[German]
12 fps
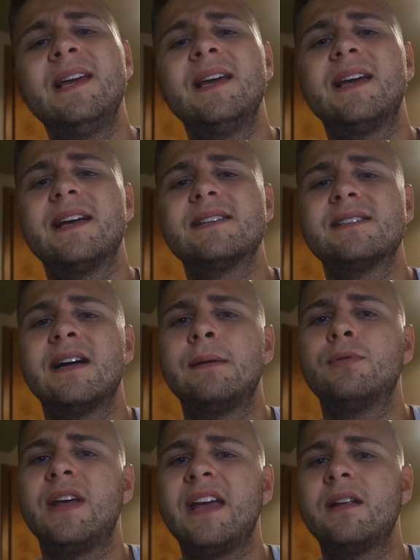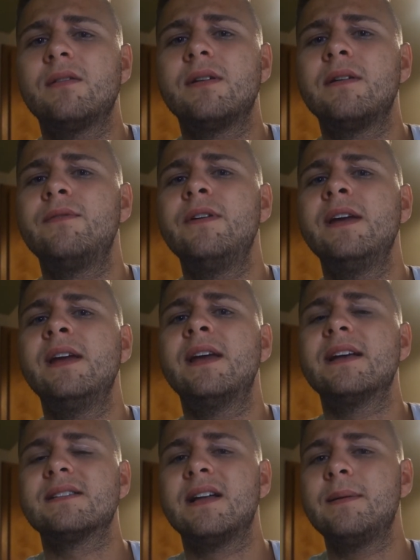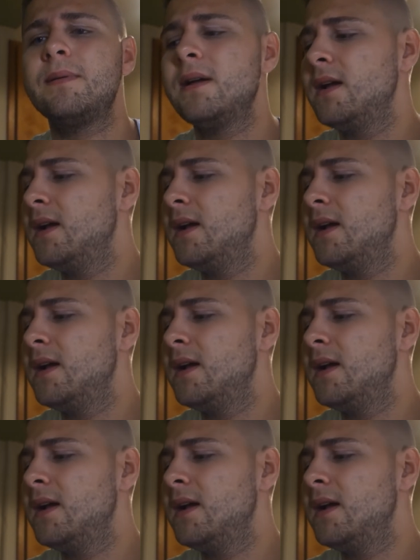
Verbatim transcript: gegessen habe und echt noch nicht viel gegessen habe,